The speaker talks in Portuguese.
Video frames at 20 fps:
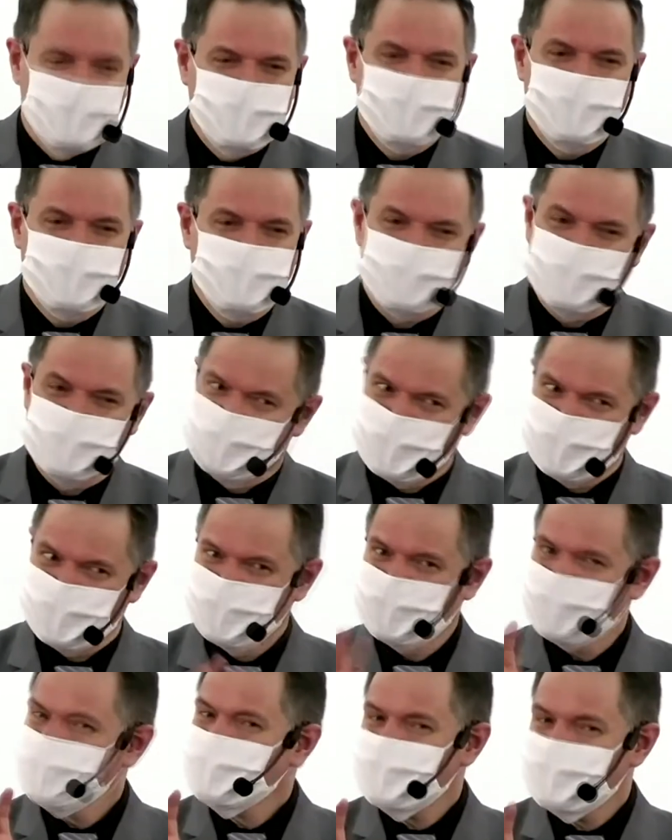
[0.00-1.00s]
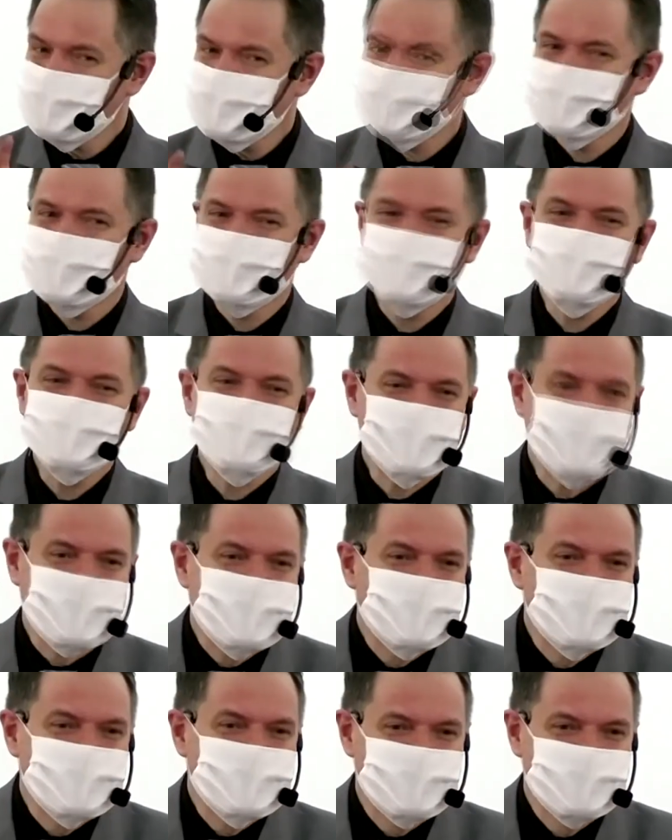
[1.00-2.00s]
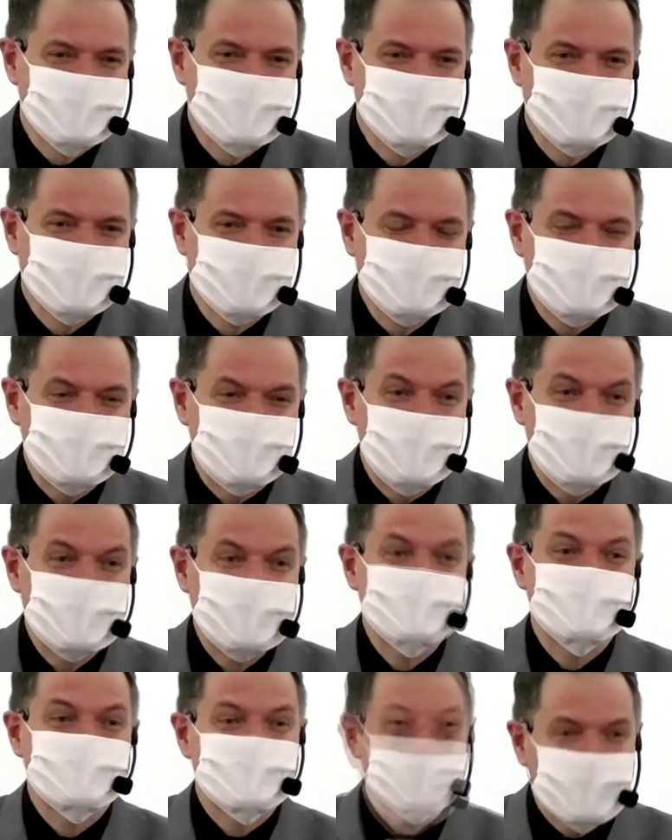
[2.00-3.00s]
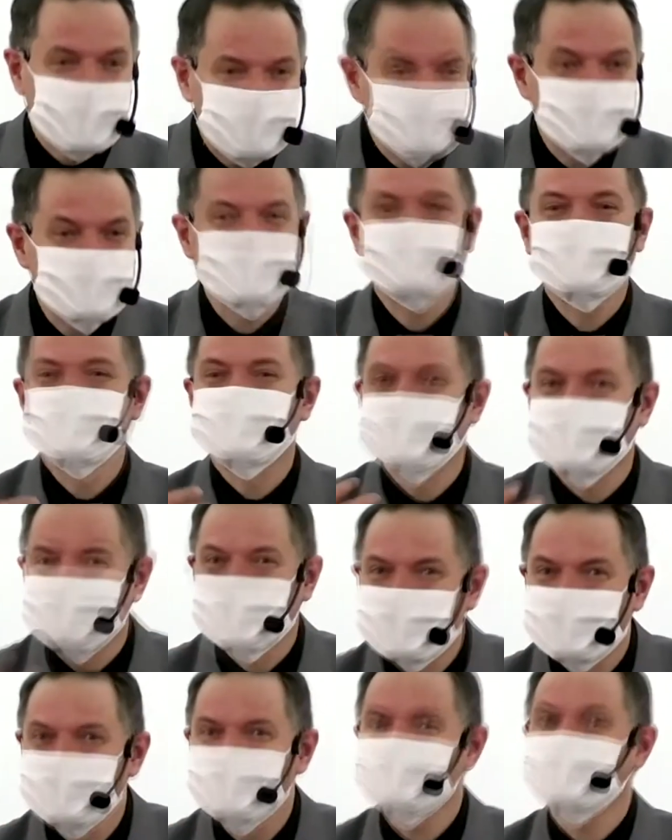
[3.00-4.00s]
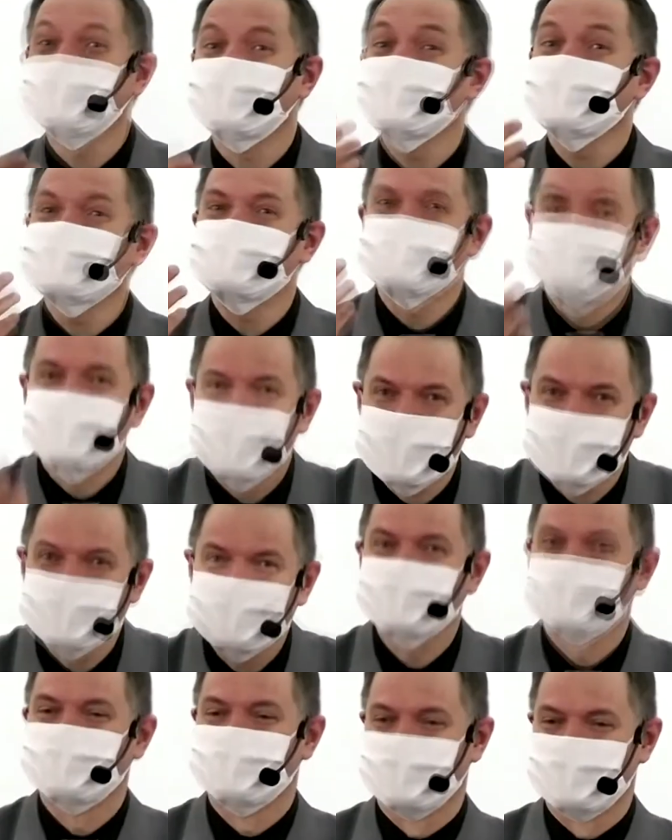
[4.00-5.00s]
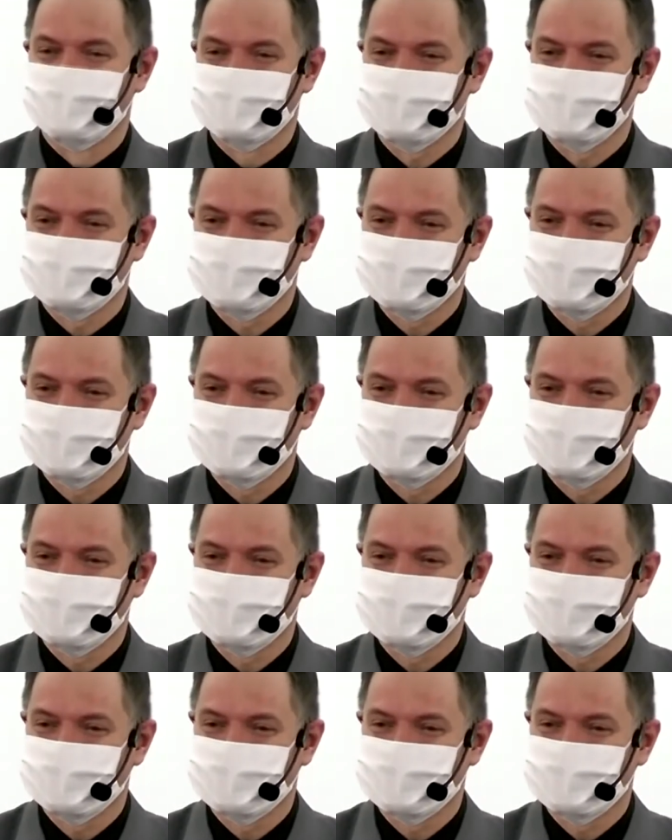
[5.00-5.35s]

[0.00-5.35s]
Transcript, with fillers: Não é muita gente que consegue, mas aos cristãos foi dado